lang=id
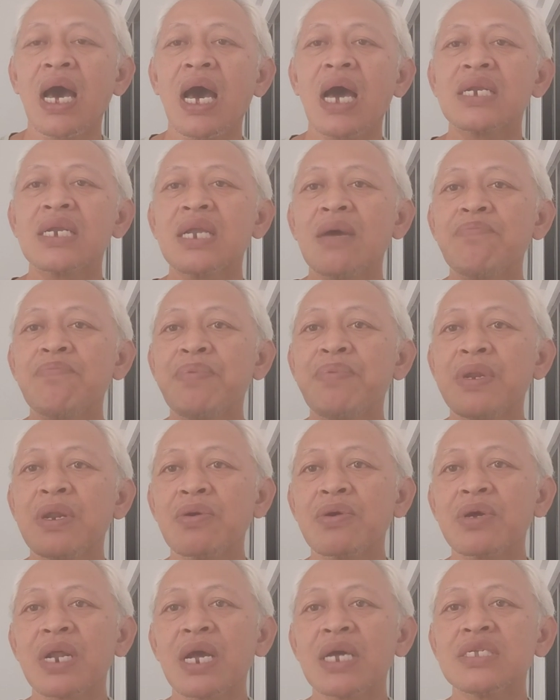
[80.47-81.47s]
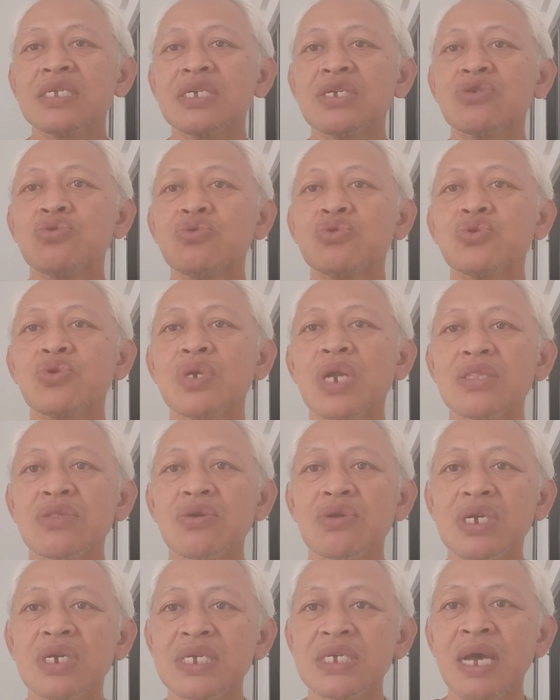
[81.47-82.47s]
ada birokrasi dusun
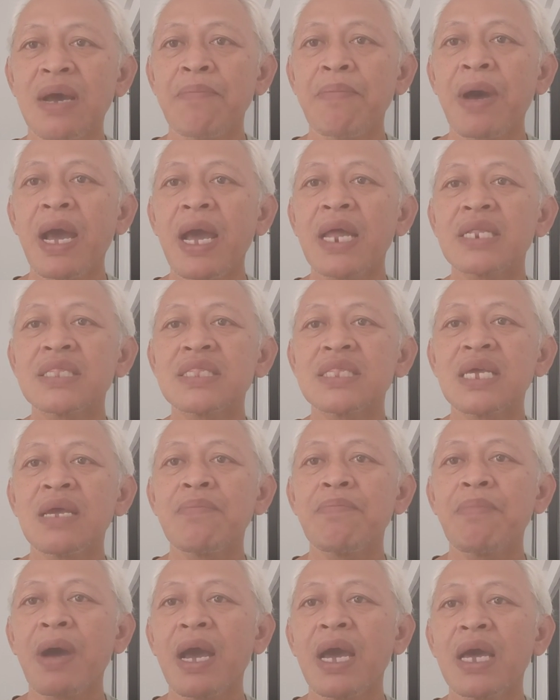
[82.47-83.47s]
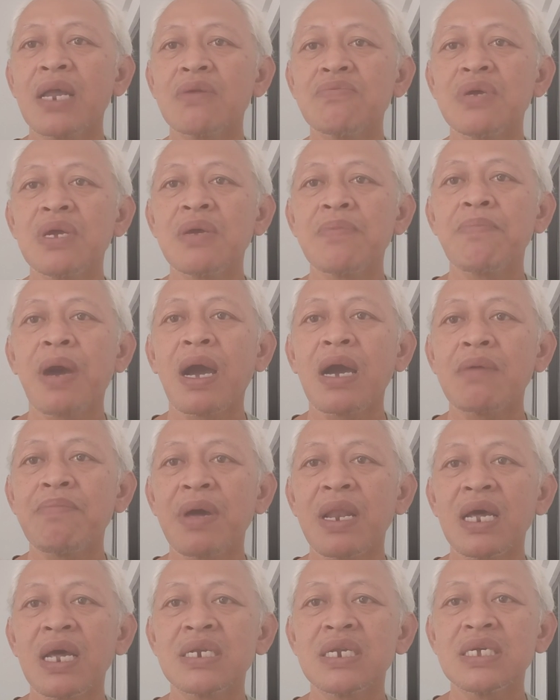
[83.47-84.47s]
atau desa, Pak RT, Pak RW, Pak
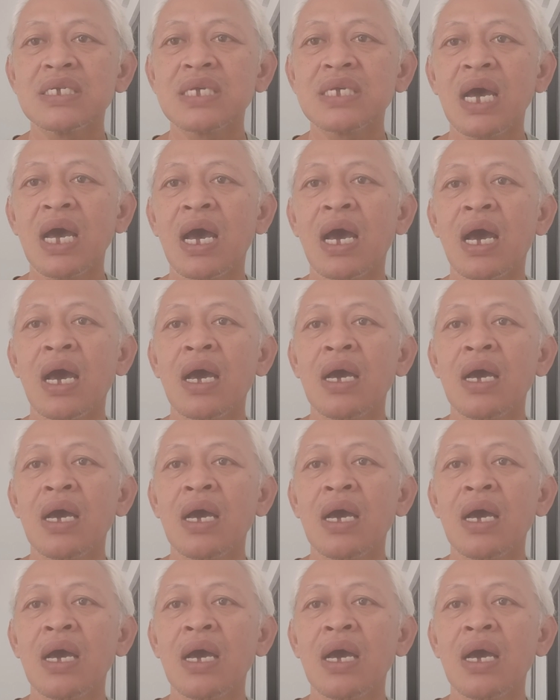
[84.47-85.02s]
Kepala Desa,